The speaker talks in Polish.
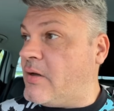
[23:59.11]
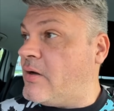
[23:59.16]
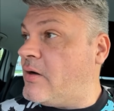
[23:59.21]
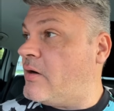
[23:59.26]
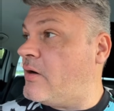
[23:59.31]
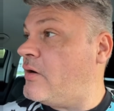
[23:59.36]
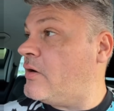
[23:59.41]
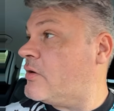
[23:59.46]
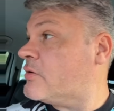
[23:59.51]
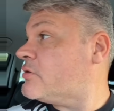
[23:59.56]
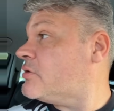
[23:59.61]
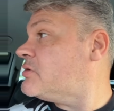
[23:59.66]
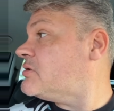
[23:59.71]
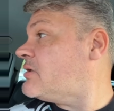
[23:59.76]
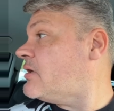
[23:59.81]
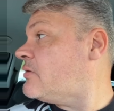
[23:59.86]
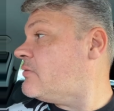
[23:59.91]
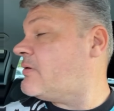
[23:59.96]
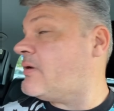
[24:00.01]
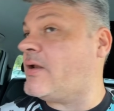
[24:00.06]
O, ktoś
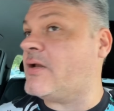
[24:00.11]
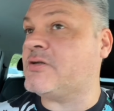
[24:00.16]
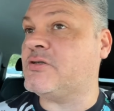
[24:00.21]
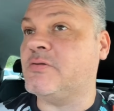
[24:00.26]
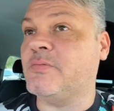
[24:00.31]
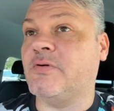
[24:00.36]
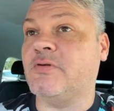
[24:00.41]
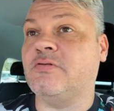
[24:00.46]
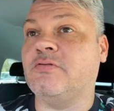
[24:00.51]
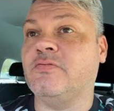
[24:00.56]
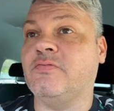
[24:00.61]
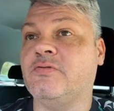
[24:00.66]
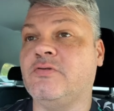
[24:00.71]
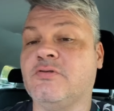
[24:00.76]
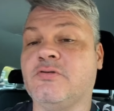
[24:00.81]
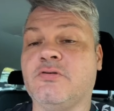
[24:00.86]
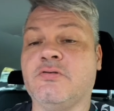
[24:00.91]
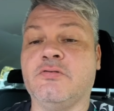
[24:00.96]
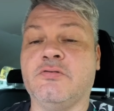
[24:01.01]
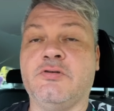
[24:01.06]
stanął na naszym miejscu,
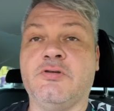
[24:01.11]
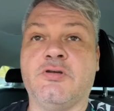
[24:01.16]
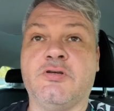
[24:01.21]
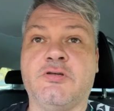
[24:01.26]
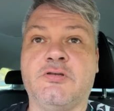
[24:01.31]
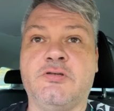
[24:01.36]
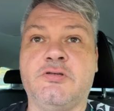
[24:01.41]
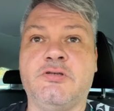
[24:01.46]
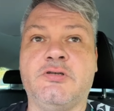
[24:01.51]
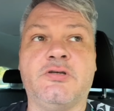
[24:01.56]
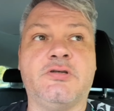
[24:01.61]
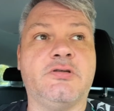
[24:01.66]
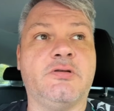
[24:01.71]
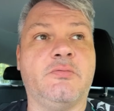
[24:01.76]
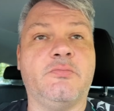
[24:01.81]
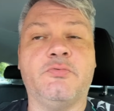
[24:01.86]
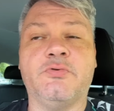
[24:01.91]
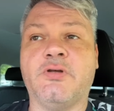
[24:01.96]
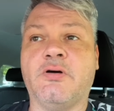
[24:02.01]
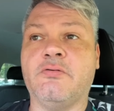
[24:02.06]
widzisz. Dziś, dzisiaj się nam
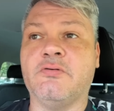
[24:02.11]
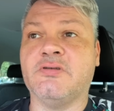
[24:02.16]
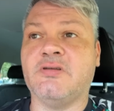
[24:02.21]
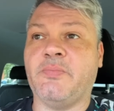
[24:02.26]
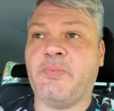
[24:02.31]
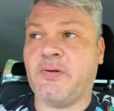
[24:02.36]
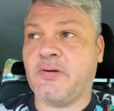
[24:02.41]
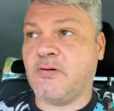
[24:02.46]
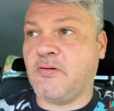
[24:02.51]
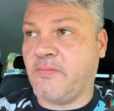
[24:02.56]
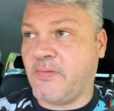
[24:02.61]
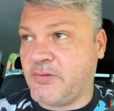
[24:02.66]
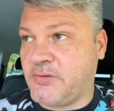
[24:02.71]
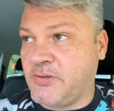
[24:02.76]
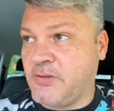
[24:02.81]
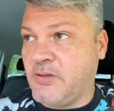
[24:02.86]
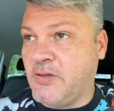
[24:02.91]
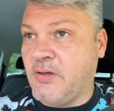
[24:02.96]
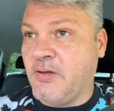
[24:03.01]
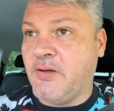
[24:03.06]
udało zaparkować
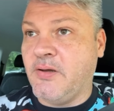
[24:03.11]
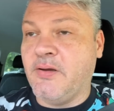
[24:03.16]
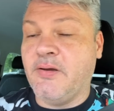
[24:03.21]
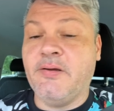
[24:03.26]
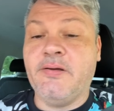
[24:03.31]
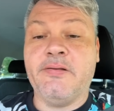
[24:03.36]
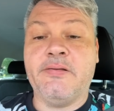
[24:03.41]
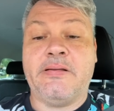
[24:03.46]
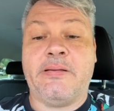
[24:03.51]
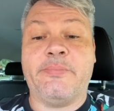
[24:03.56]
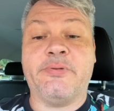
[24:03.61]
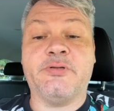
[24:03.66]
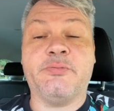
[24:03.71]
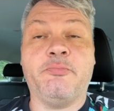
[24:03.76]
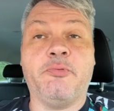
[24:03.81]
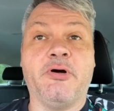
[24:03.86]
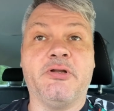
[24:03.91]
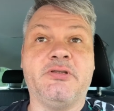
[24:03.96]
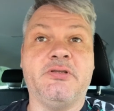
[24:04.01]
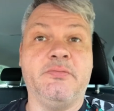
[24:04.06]
na
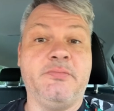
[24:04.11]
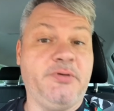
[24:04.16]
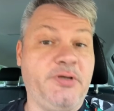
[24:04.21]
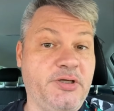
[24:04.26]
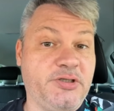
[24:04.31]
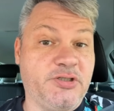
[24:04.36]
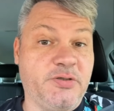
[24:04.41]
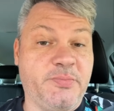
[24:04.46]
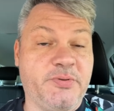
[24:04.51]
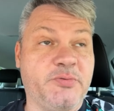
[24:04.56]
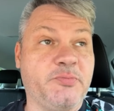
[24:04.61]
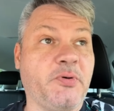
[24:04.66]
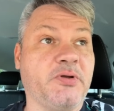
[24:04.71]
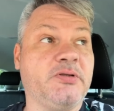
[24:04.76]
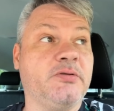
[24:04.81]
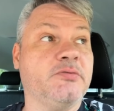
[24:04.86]
bezpłatnym. Jeszcze bezpłatnym.